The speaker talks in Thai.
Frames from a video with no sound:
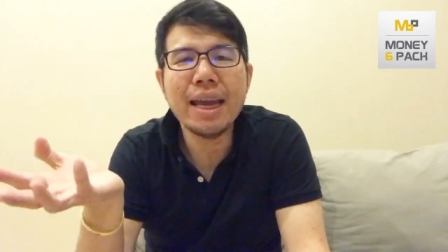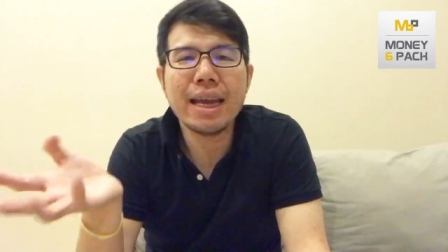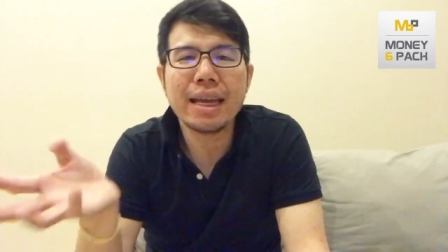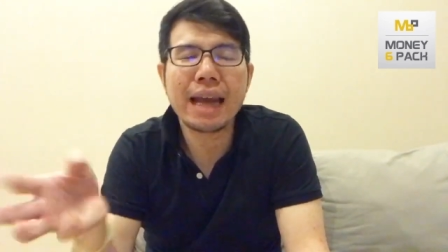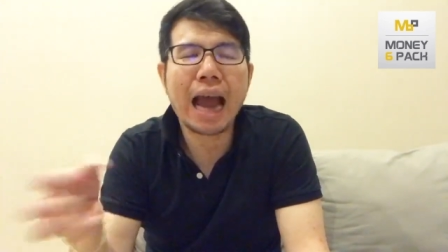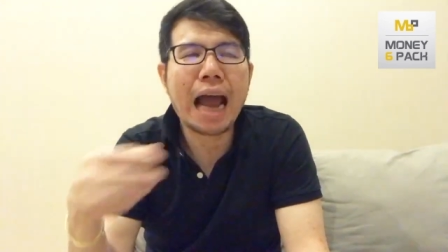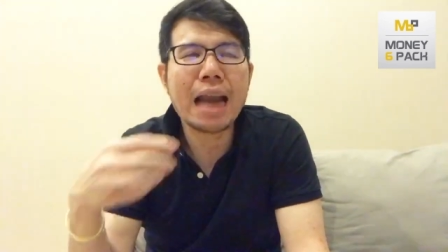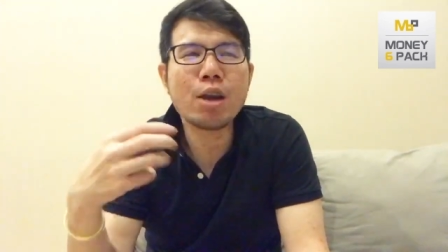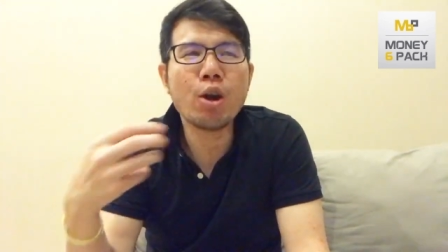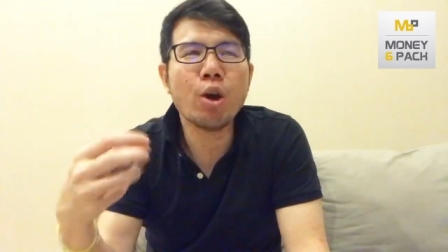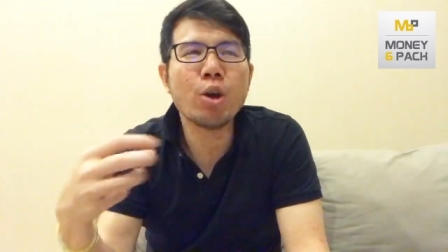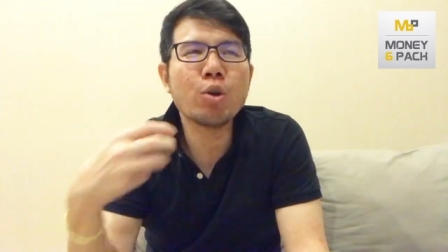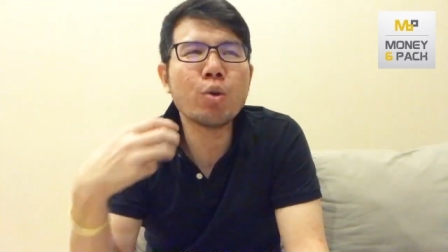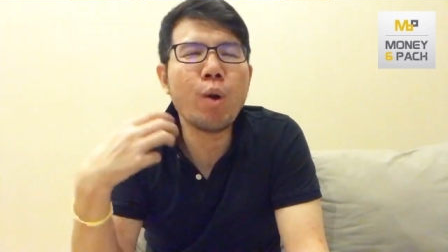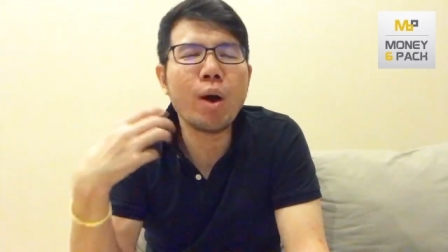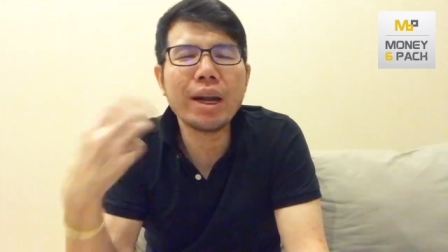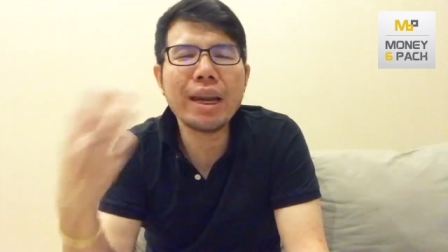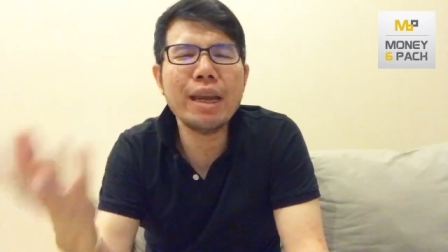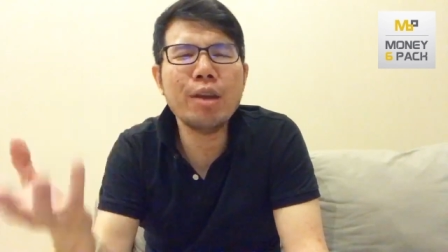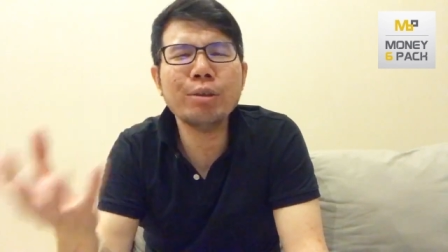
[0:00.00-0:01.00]
การโดนทวง
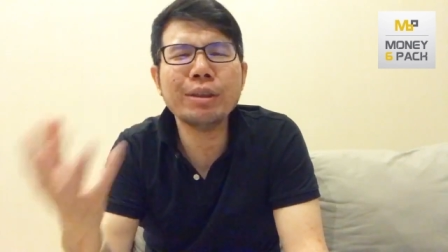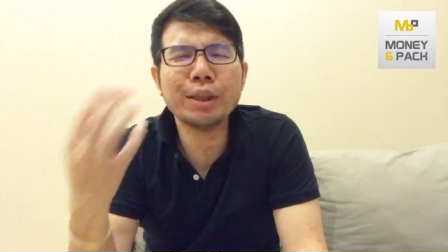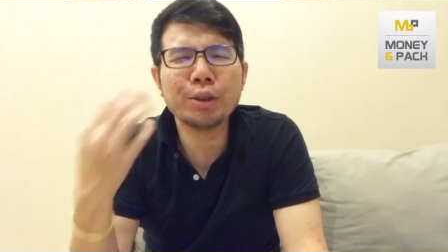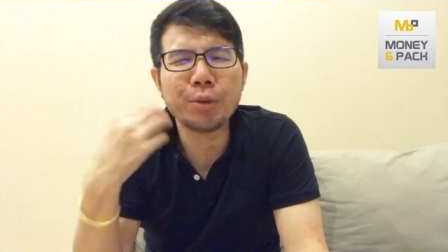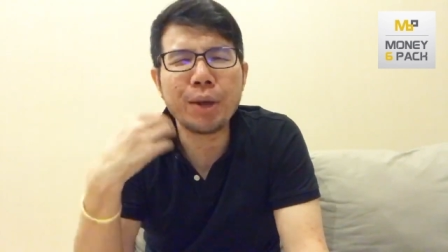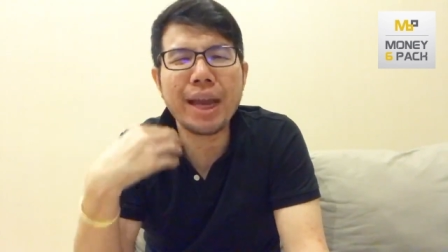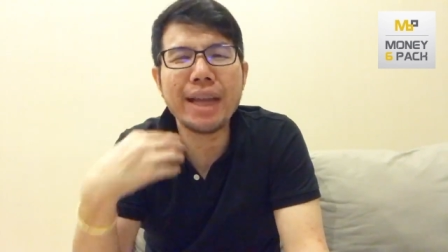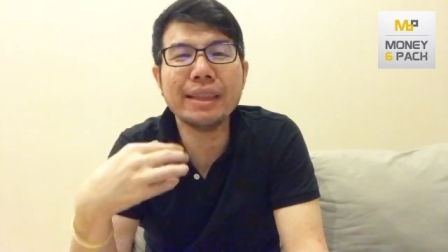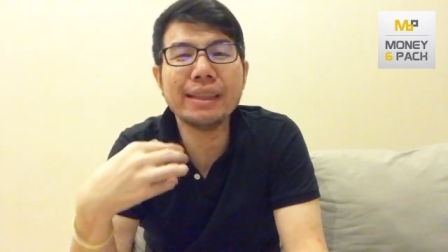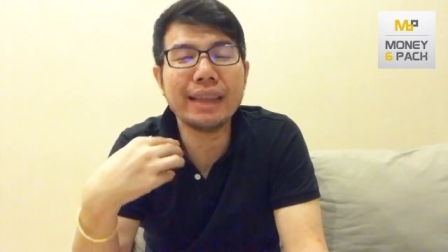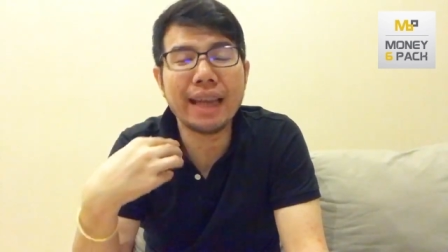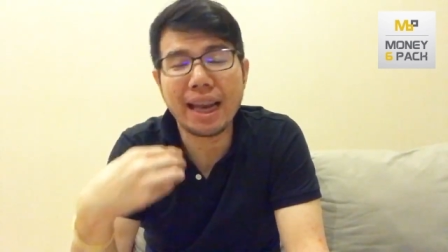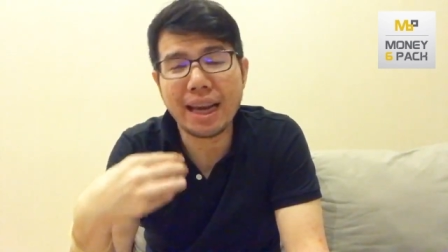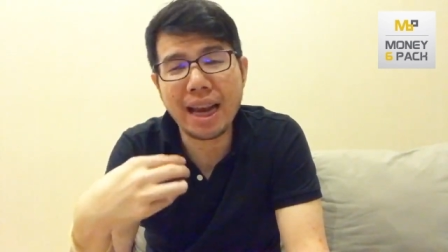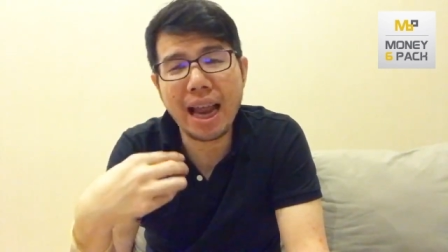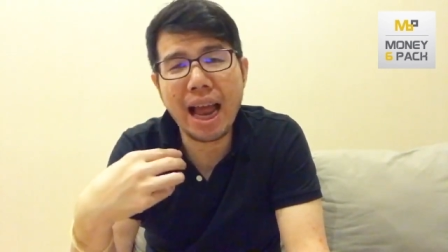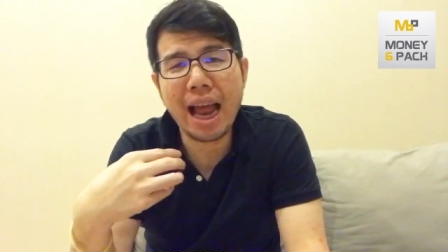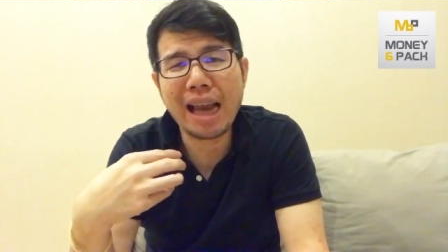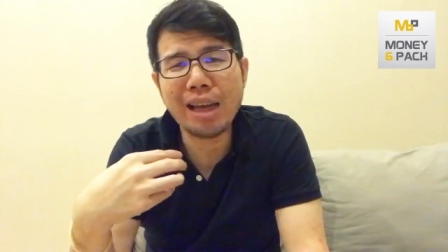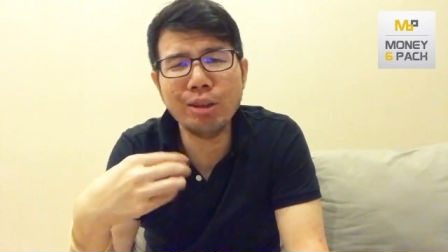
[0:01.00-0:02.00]
นี่รู้สึกตัวเองเสียหน้า
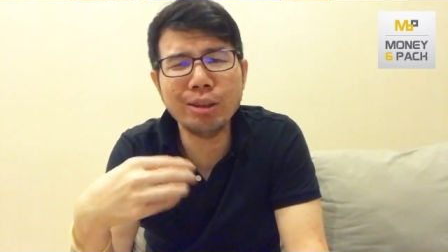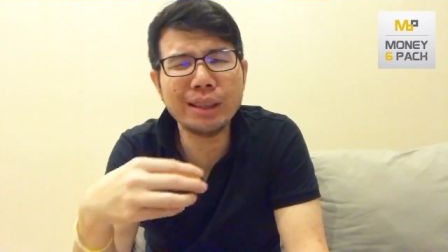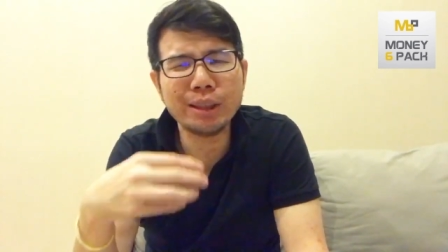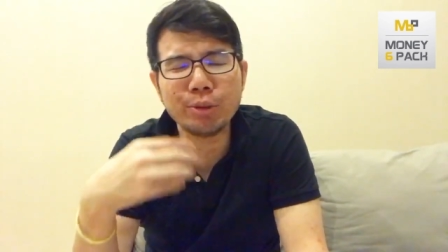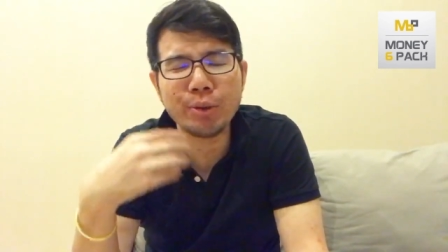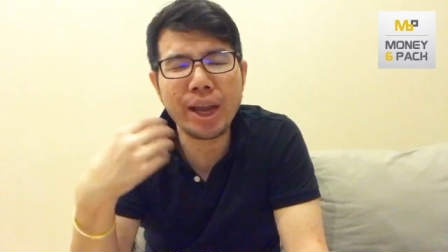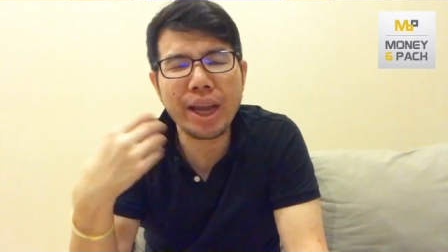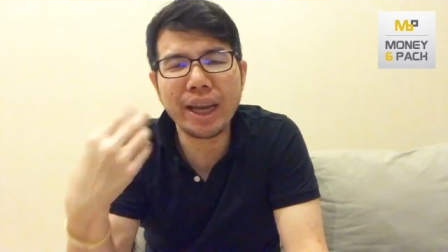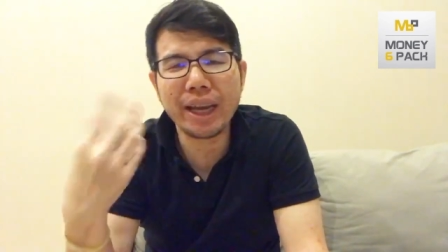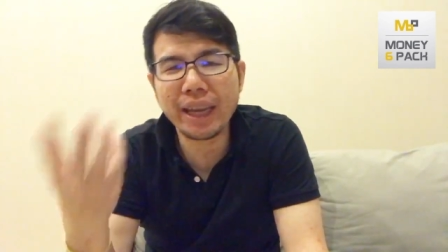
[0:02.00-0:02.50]
รู้สึกตัวเอง